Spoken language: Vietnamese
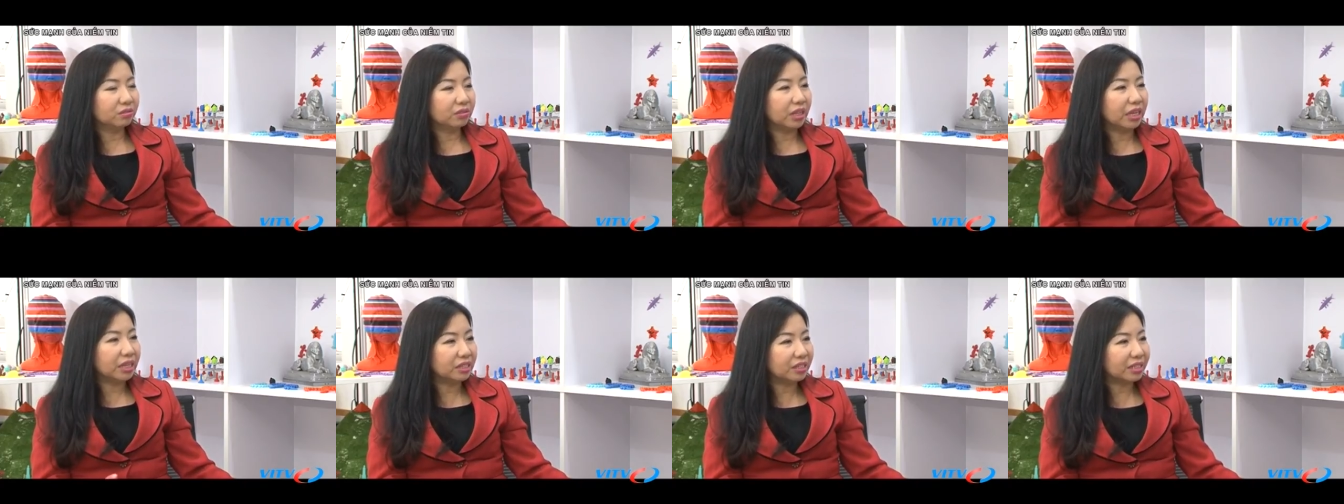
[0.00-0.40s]

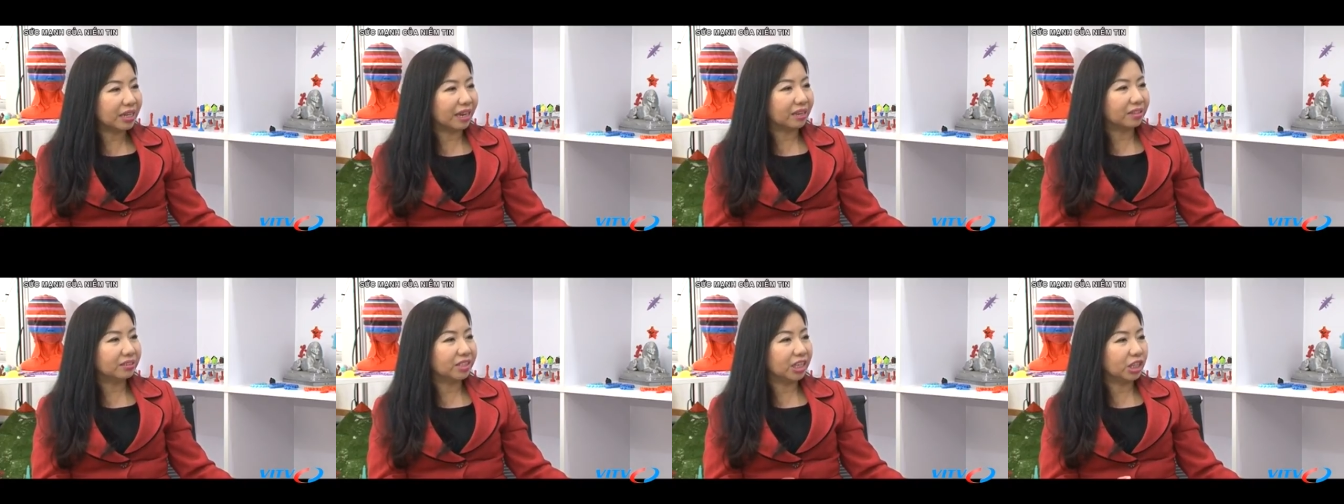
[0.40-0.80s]
tin
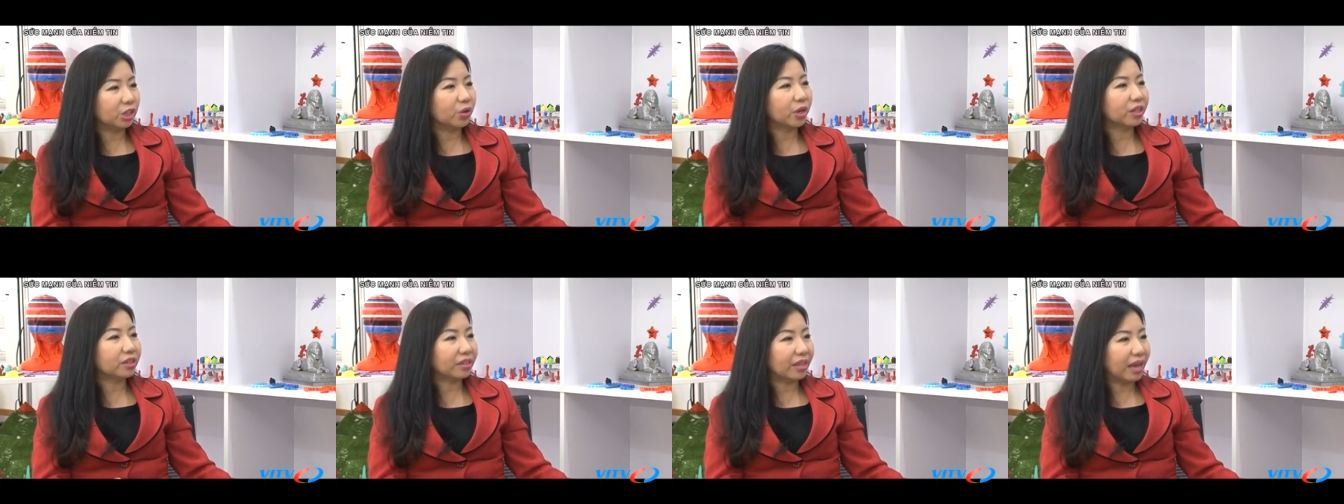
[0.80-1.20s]
rằng chỉ
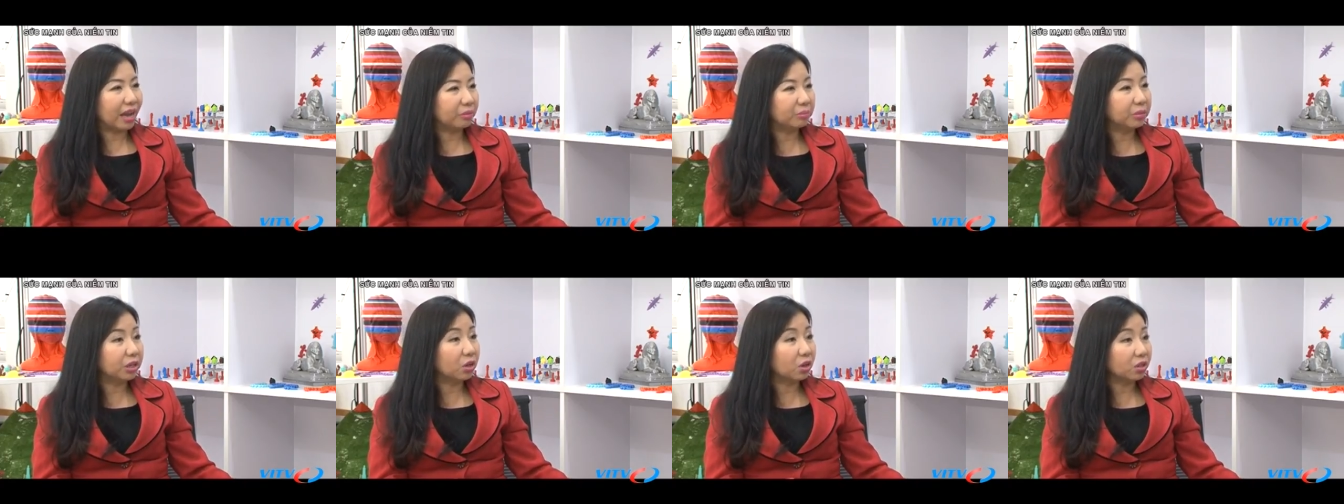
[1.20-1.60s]
có anh
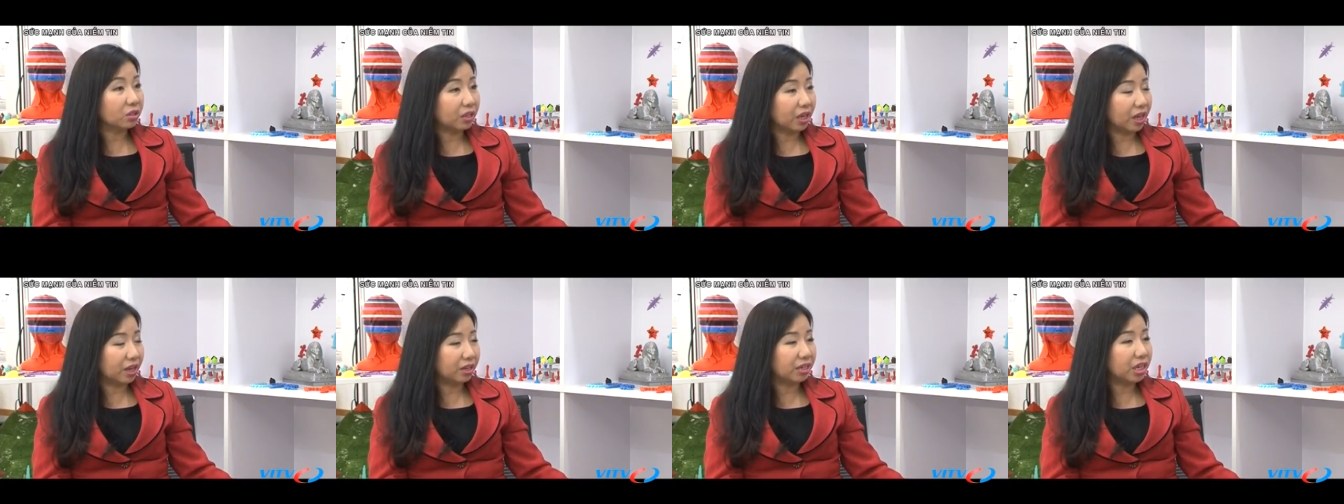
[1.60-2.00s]
ta mới có
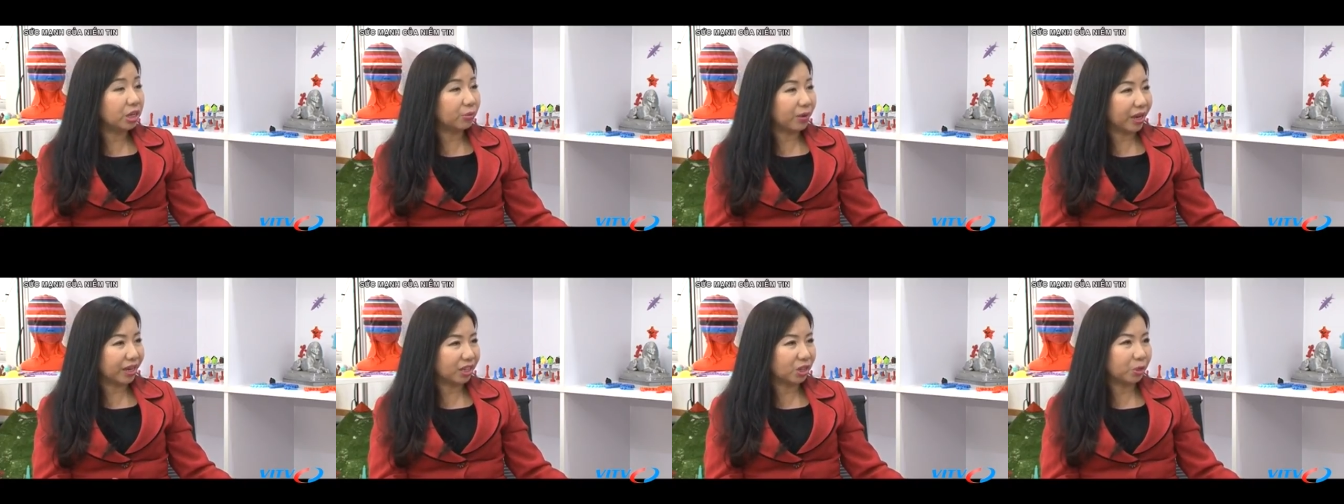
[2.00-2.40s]
thể
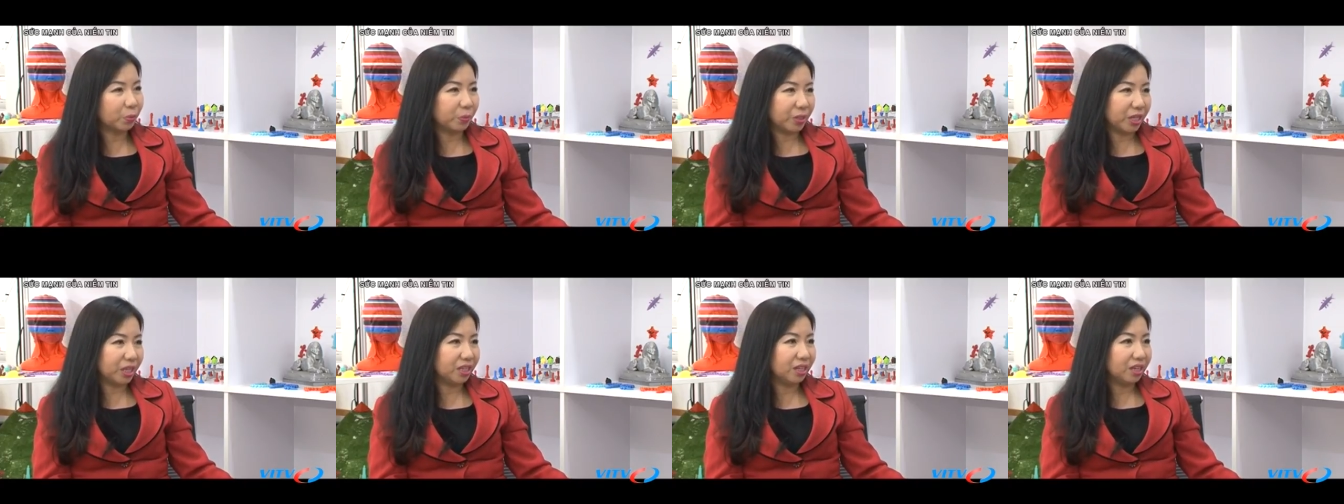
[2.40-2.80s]
điều hành được công
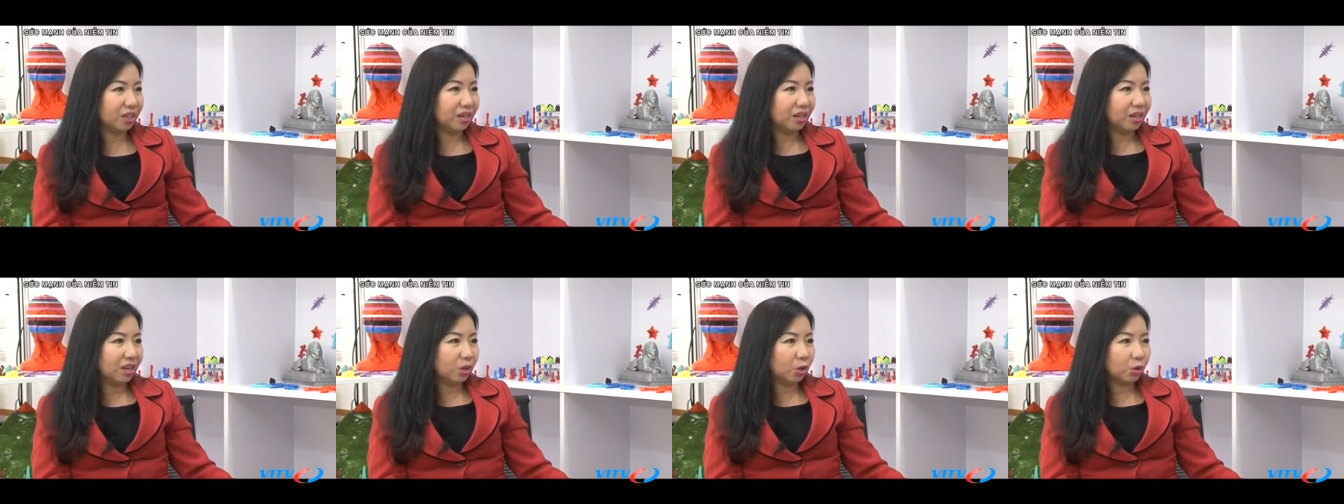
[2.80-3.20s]
ty
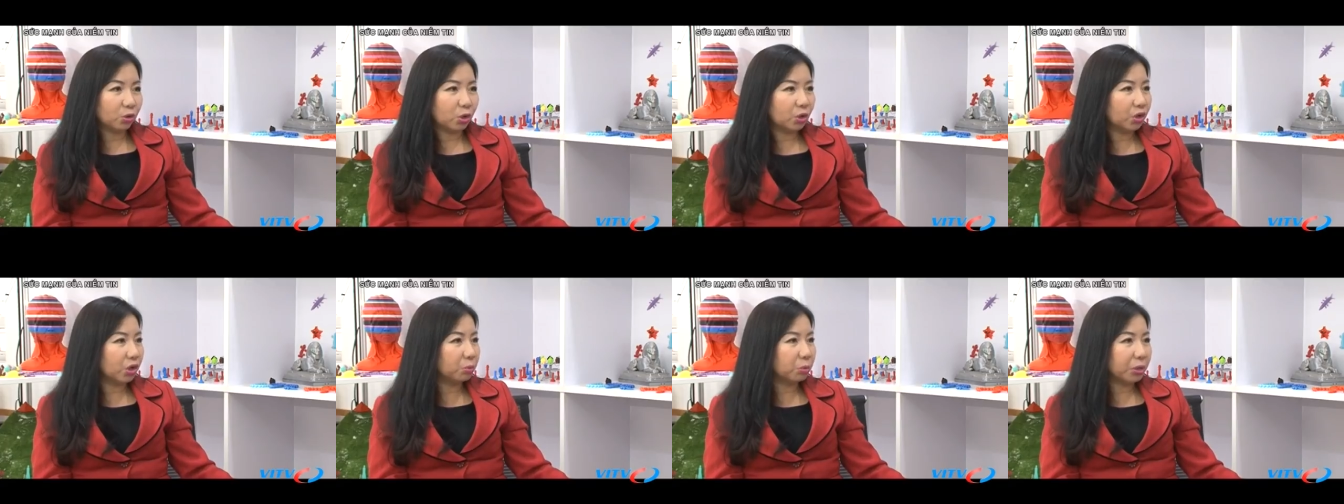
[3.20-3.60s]
còn
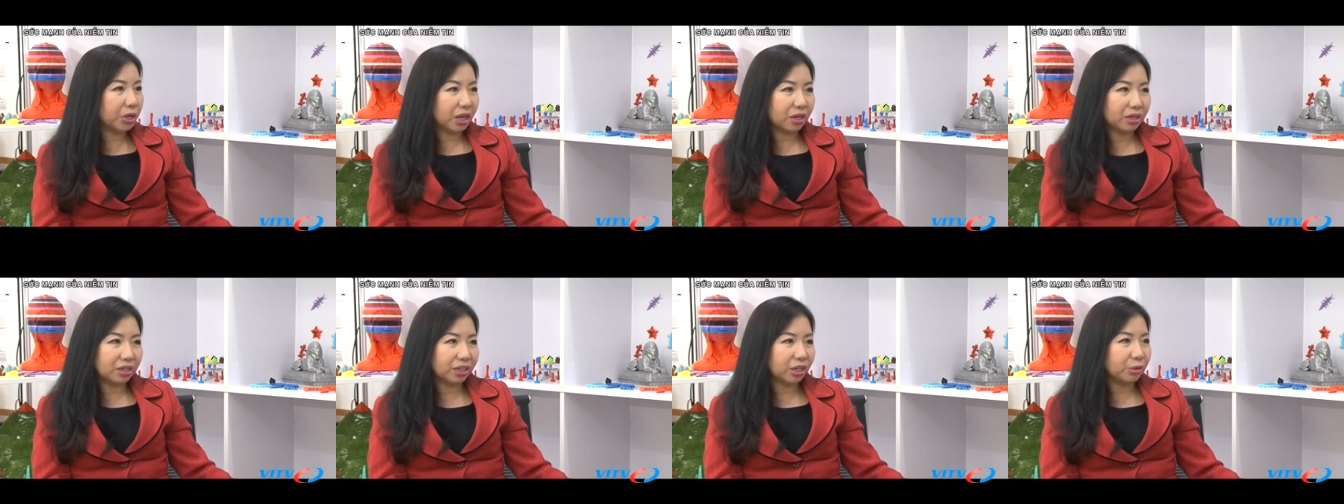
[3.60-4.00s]
tôi không có
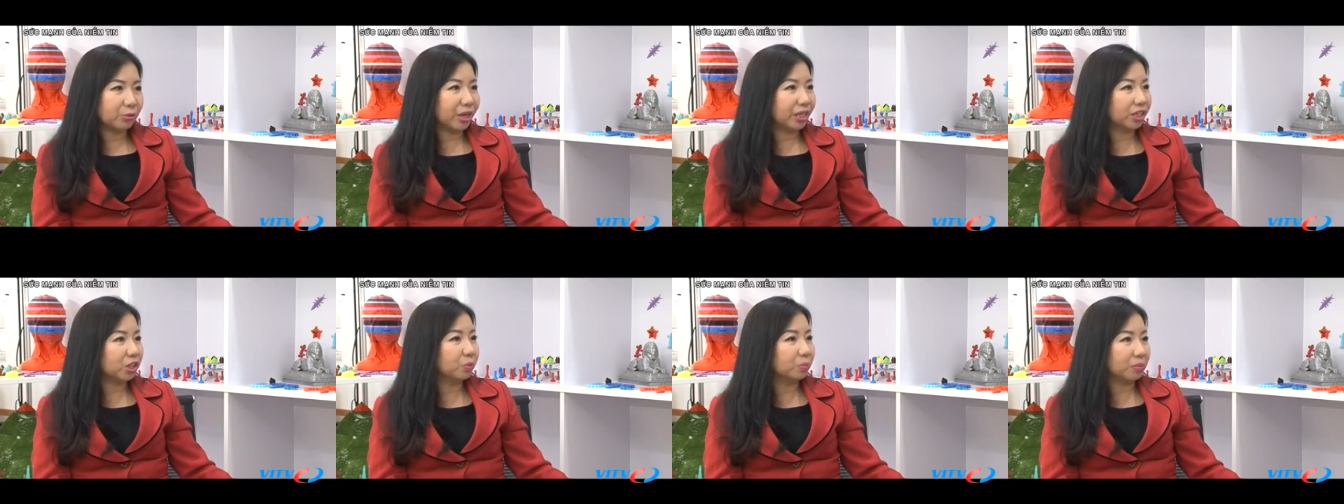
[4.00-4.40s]
năng lực điều
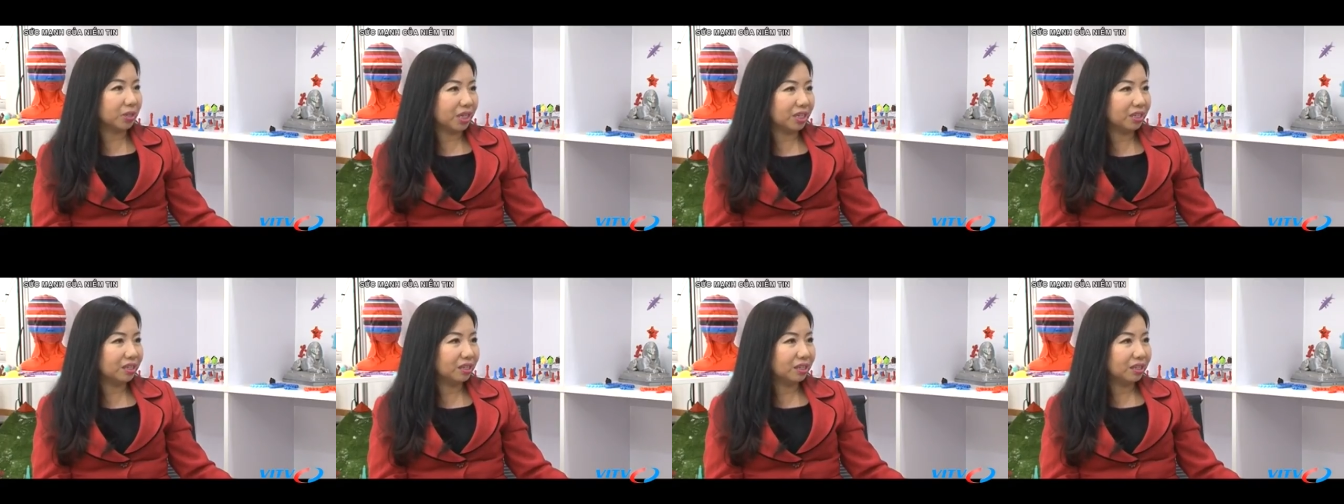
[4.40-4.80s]
hành công
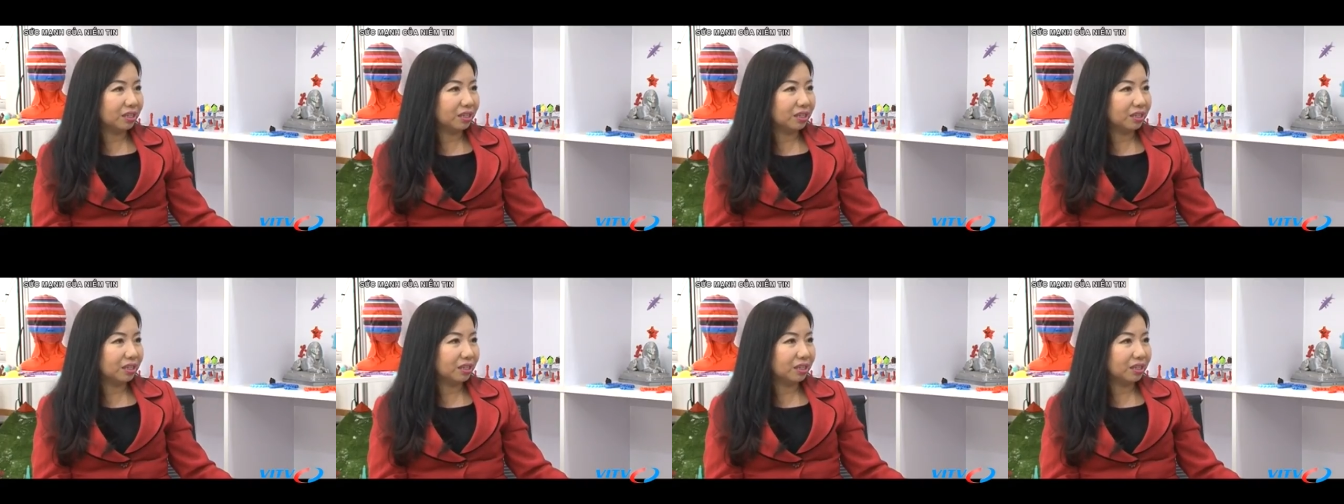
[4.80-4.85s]
ty